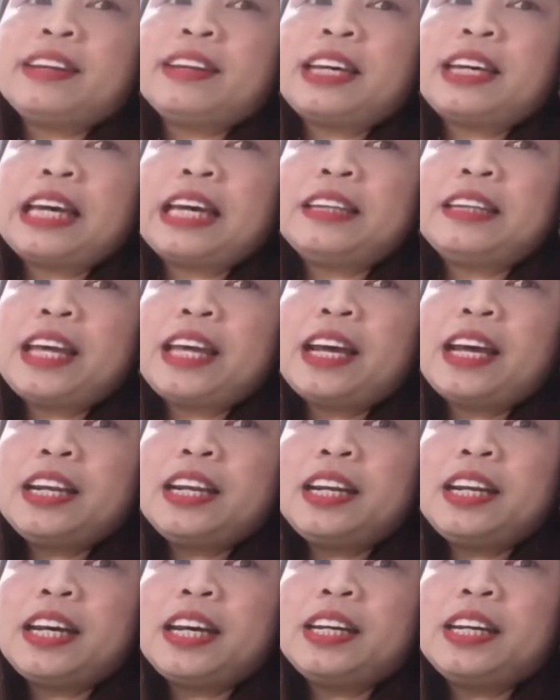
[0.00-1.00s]
Kandari
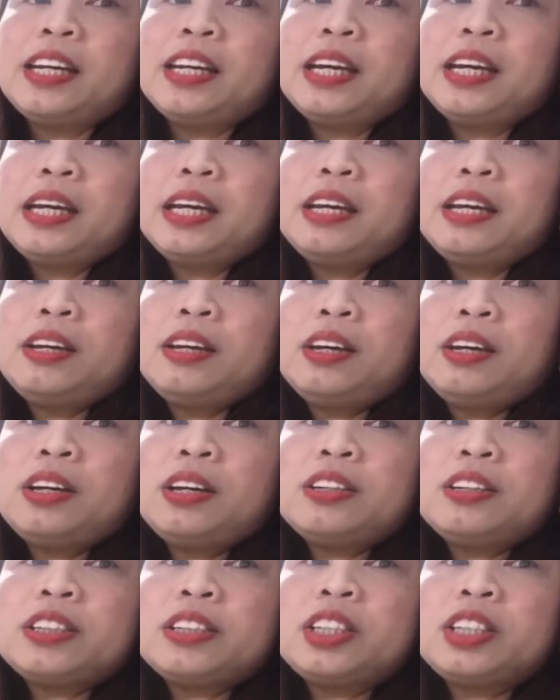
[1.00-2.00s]
nan.
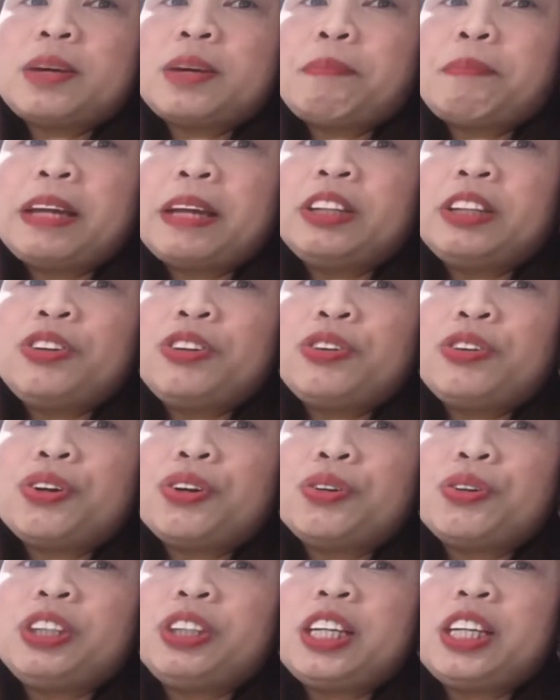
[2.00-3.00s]
Chapati o
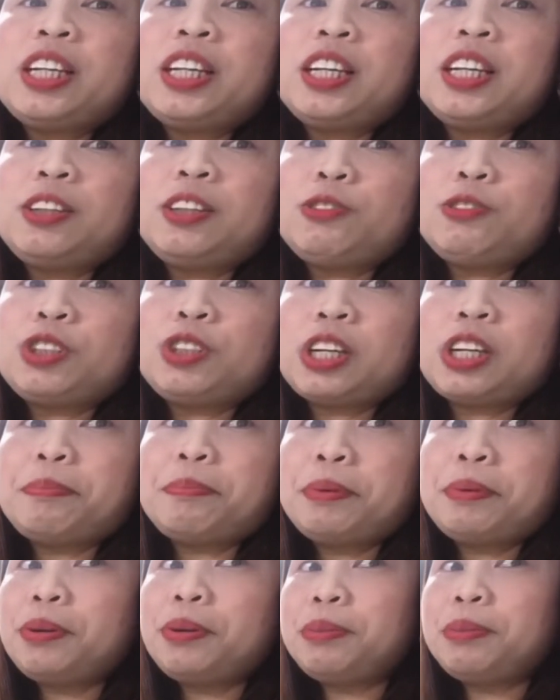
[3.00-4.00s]
roti din ito siya.
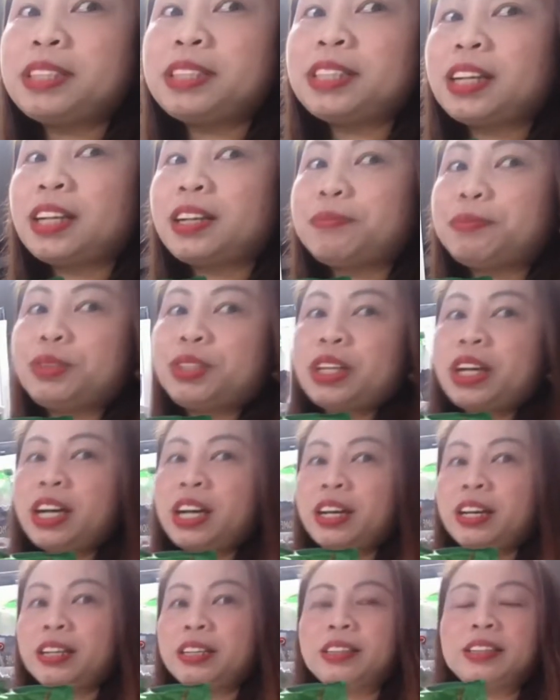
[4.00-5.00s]
Pero masarap
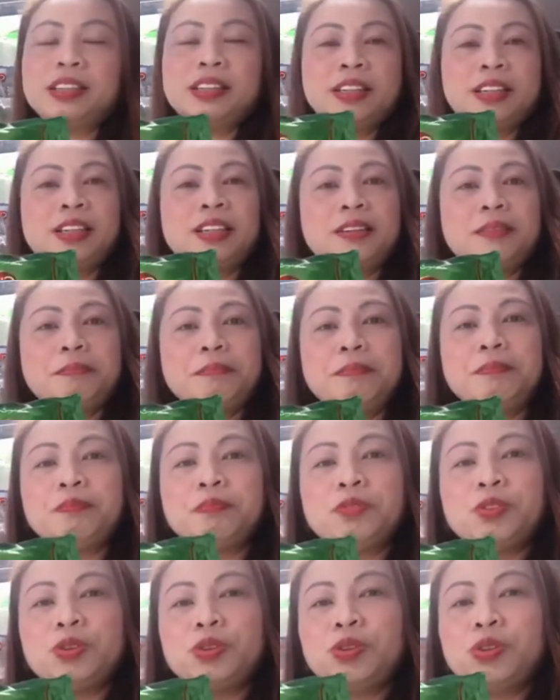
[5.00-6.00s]
siya.
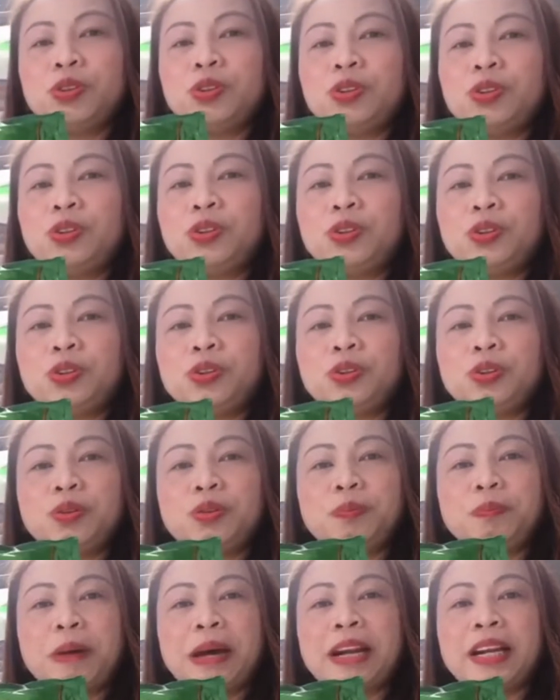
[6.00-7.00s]
So,
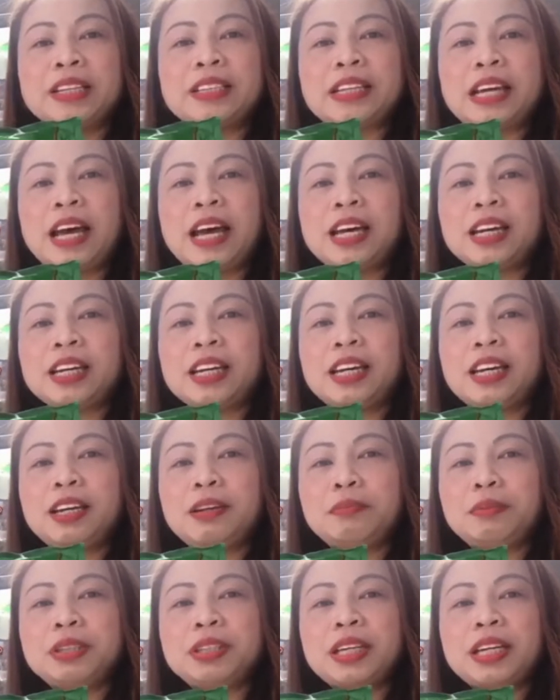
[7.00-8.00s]
para sa
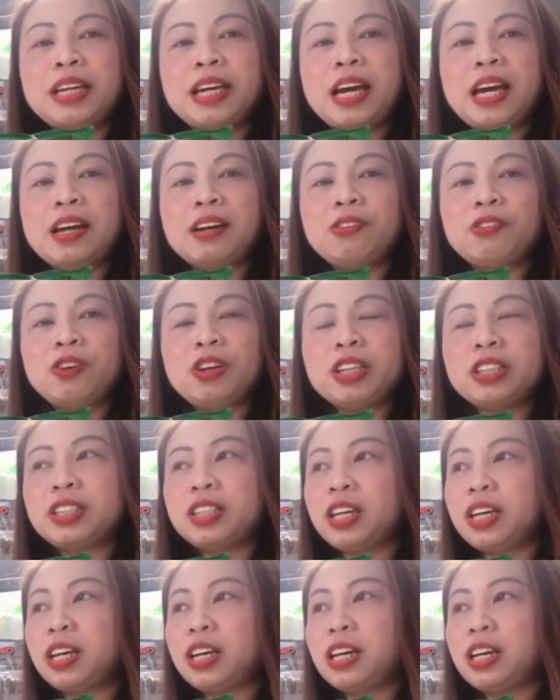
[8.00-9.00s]
akin, masaya ako
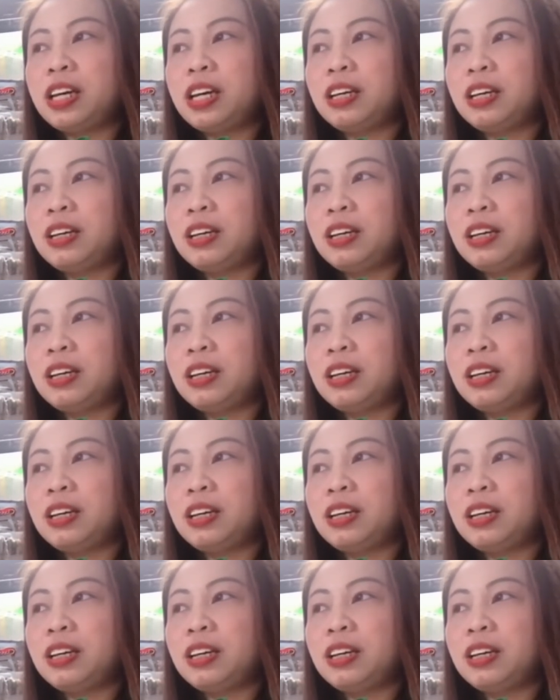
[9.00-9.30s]
kasi